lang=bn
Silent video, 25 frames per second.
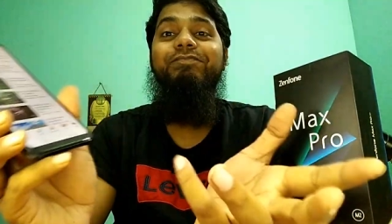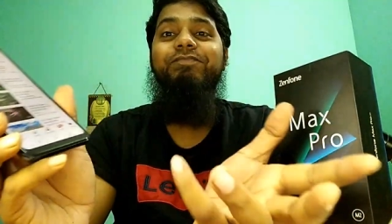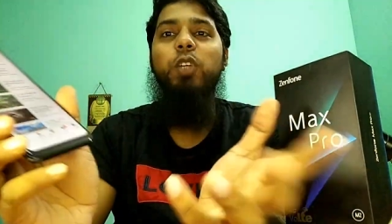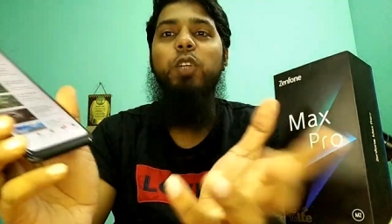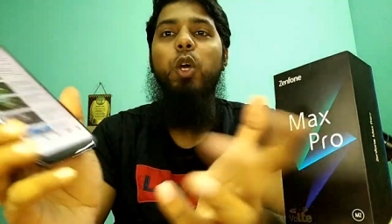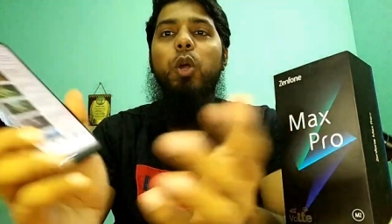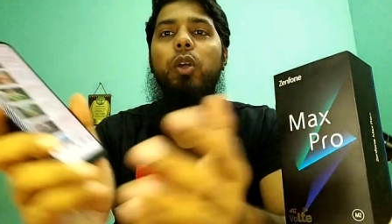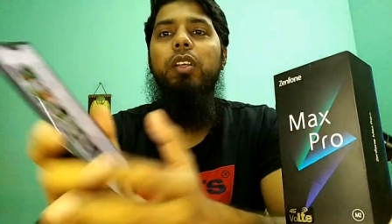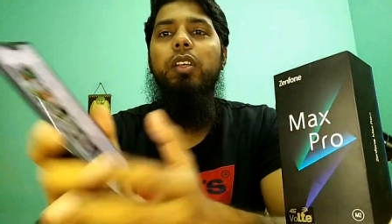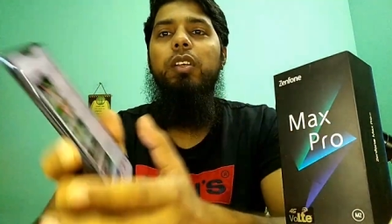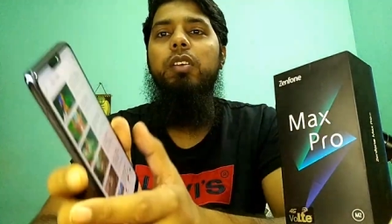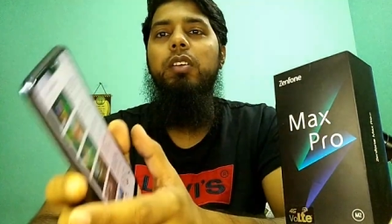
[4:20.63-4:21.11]

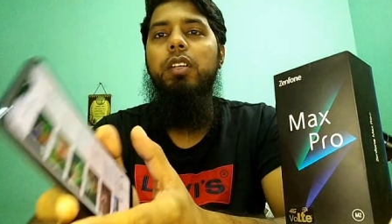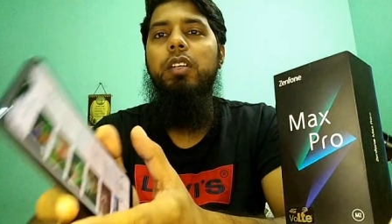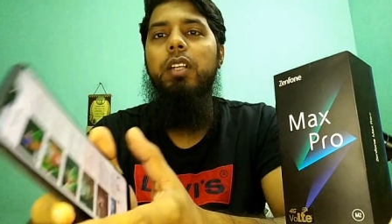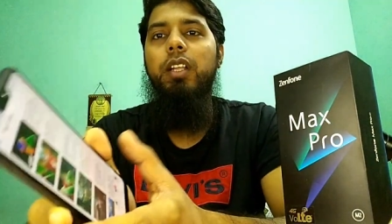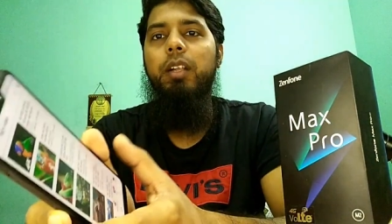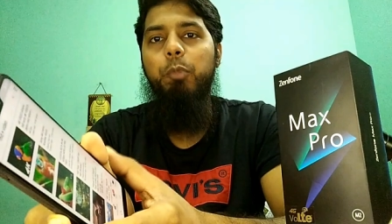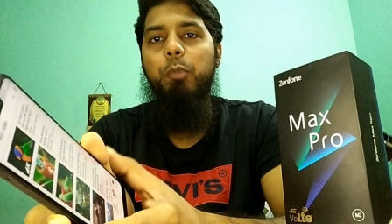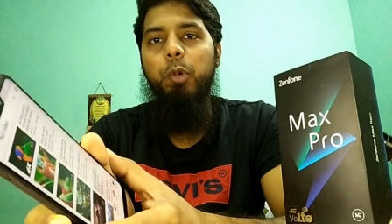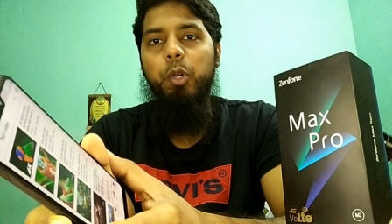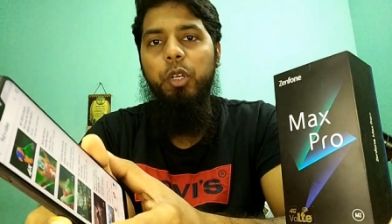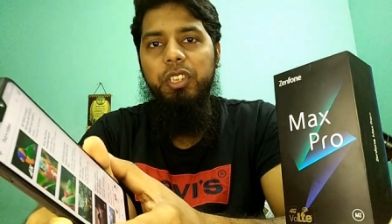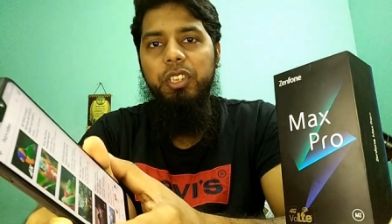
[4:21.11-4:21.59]
কর্নিং
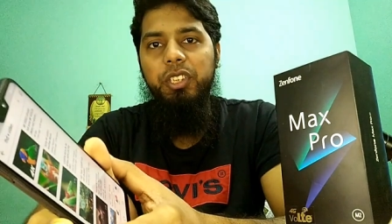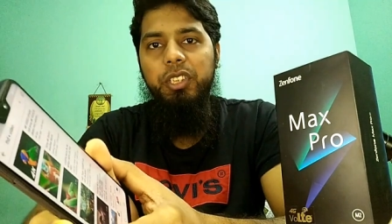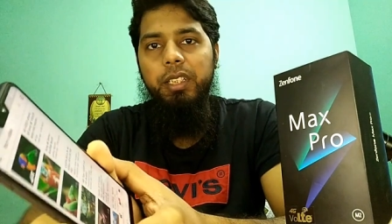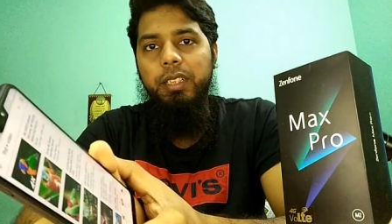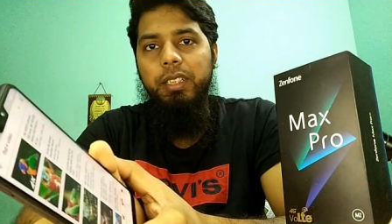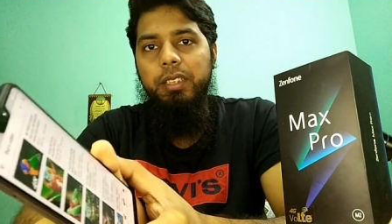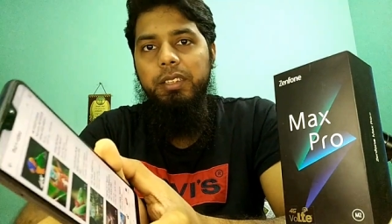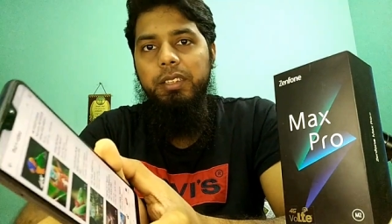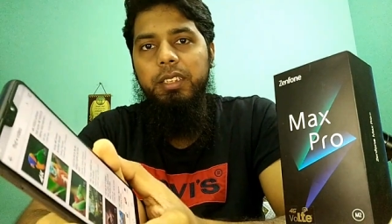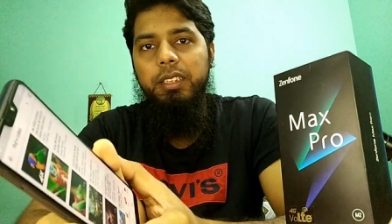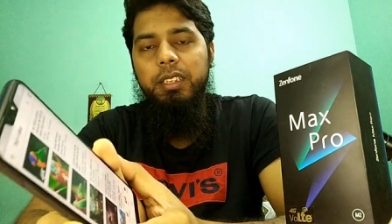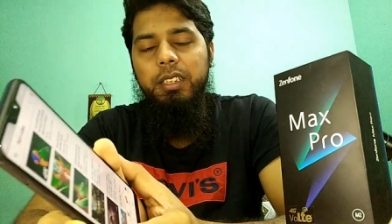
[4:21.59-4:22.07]
গরিলা প্রোডাকশান
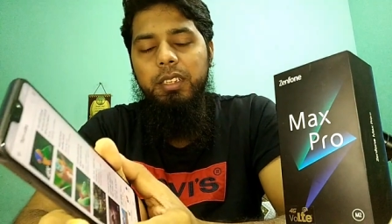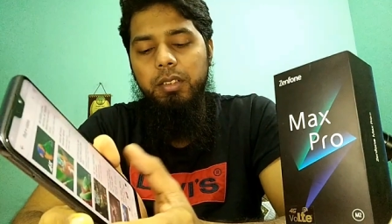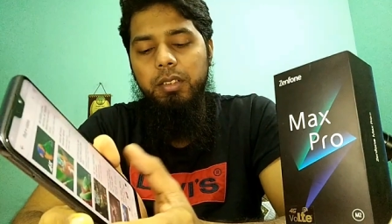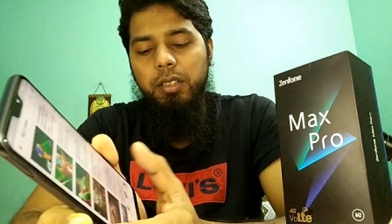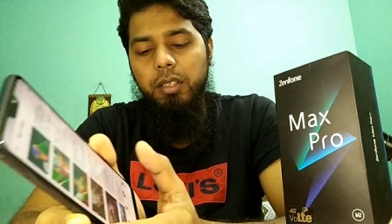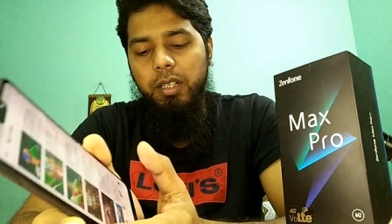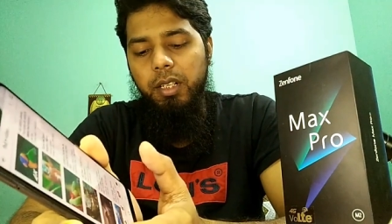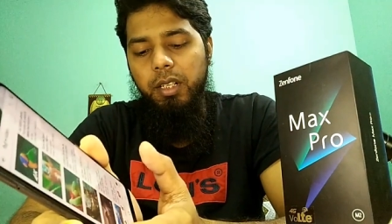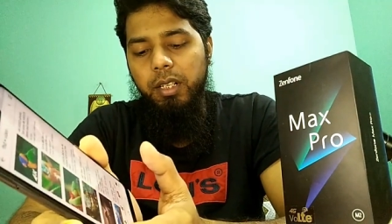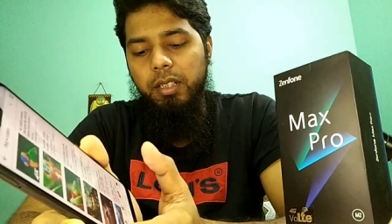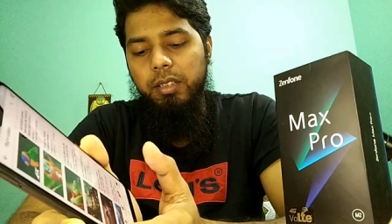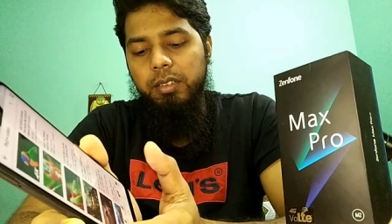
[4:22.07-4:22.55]
আছে
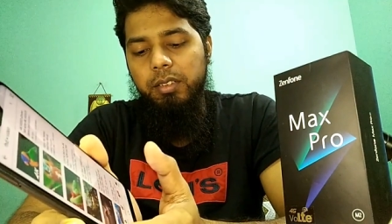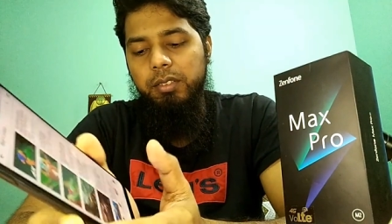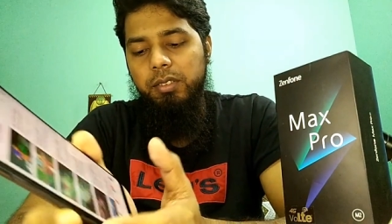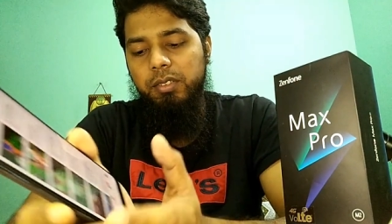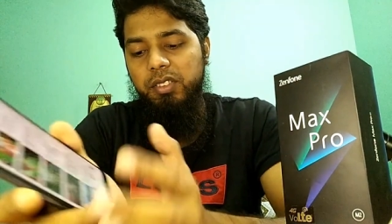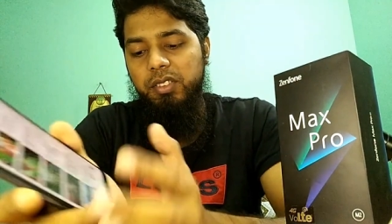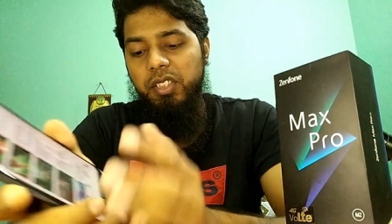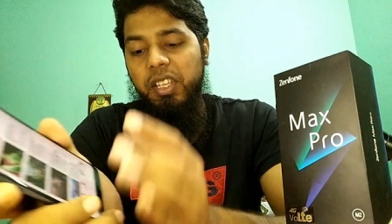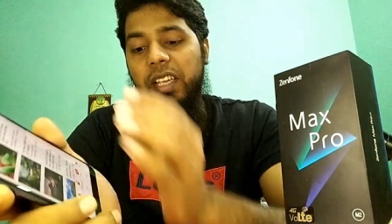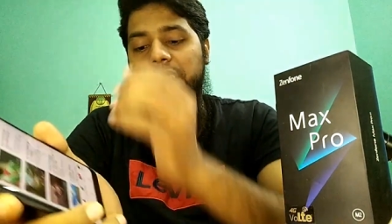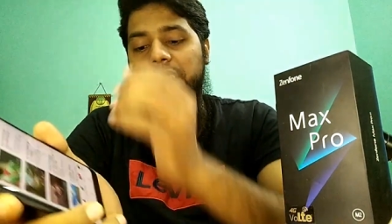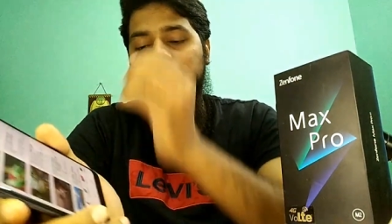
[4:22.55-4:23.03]
গরিলা গ্লাস
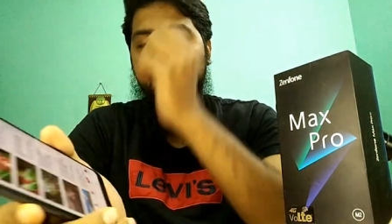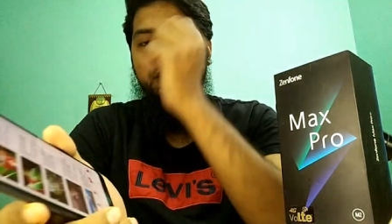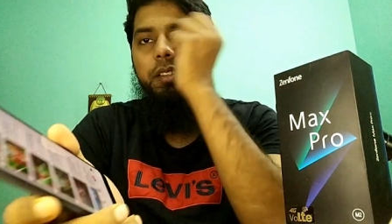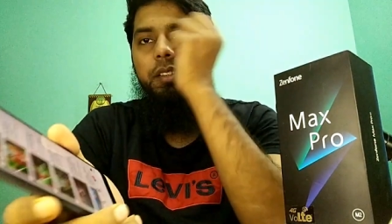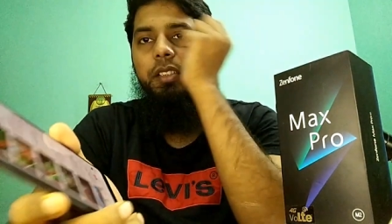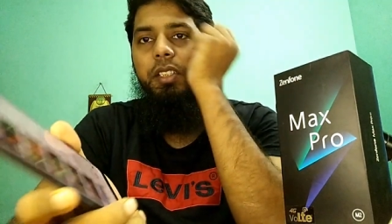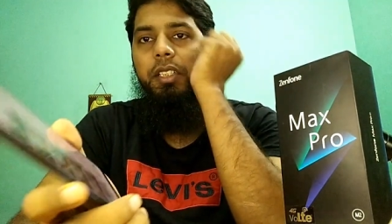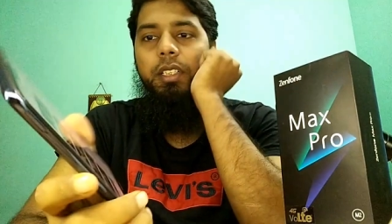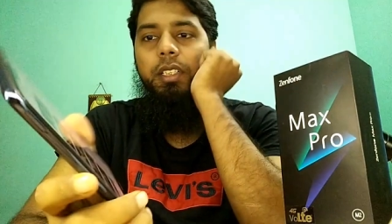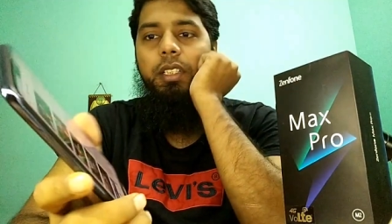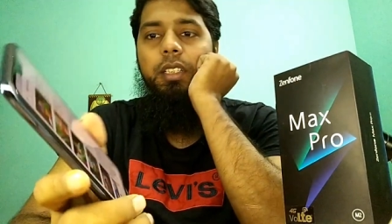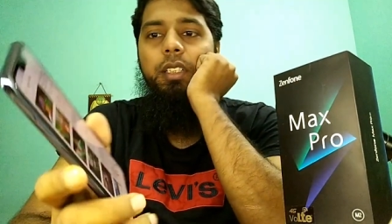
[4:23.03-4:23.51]
সিক্স
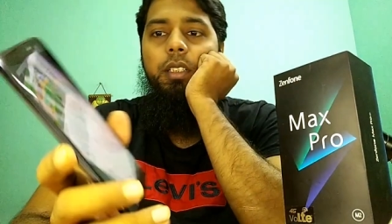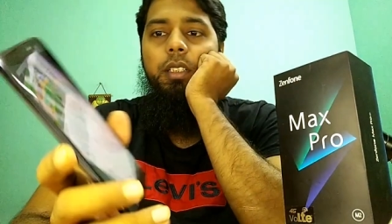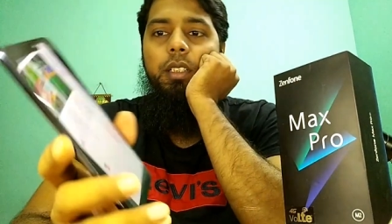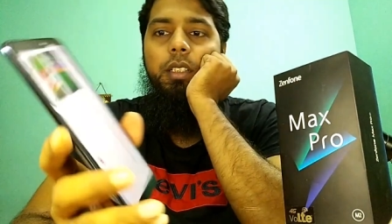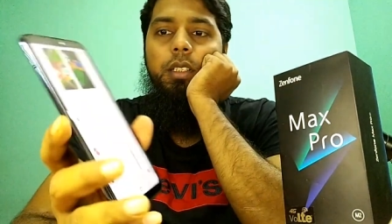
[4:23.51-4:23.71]
যেটি